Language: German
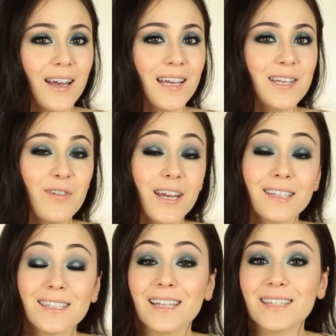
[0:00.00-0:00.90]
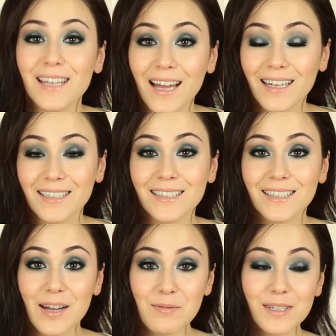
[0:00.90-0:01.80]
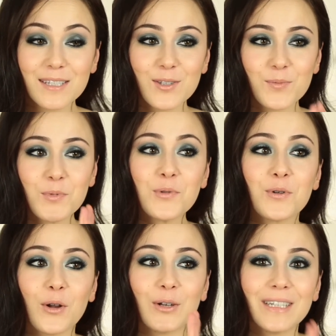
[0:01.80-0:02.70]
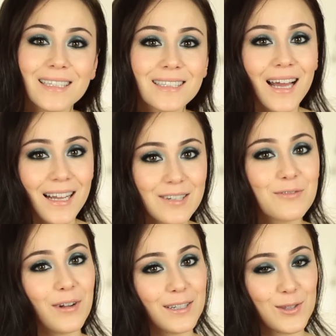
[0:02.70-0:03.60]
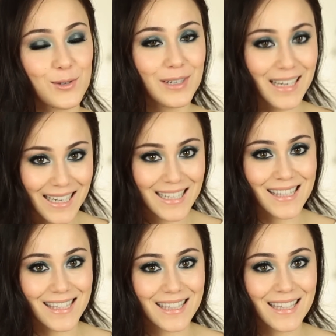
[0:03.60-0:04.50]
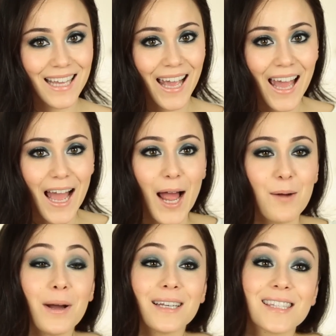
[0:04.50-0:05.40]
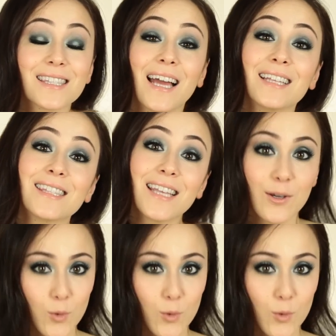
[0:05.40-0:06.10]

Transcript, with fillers: Ihr werdet jetzt lachen. Ich habe dieses Buch noch nicht angefangen zu lesen, aber es ist ein sehr